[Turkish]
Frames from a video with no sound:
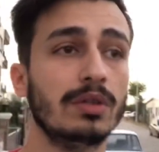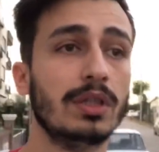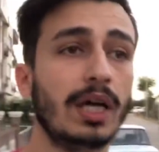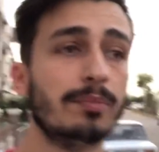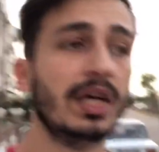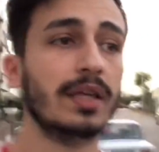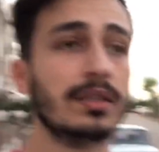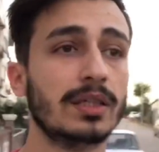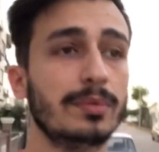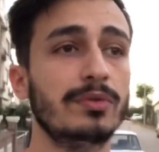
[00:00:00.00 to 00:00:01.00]
Yani
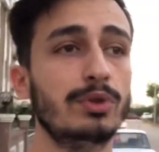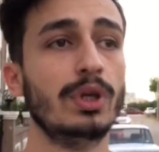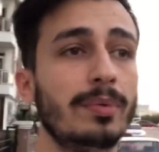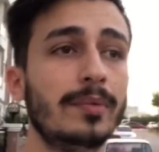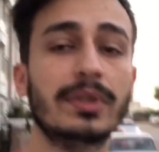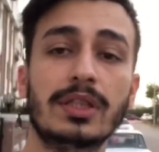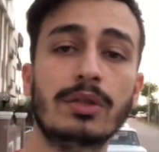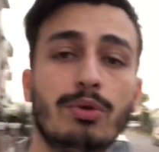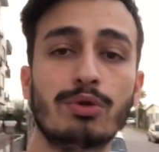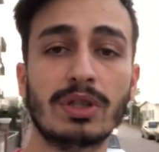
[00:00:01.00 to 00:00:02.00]
bayağıdır da bir video
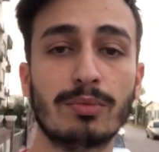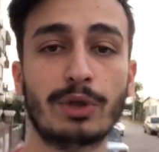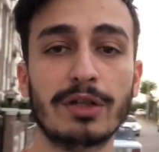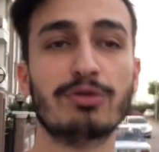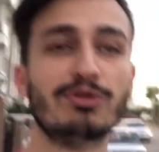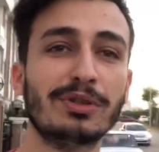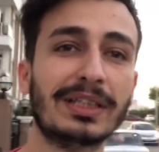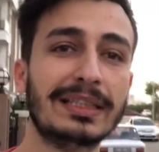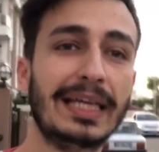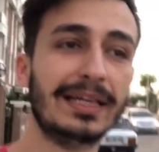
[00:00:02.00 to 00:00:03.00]
yapamadıydık. O yüzden bu tarz
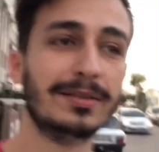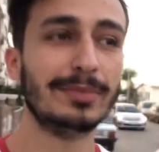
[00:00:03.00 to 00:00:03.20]
videoların değerini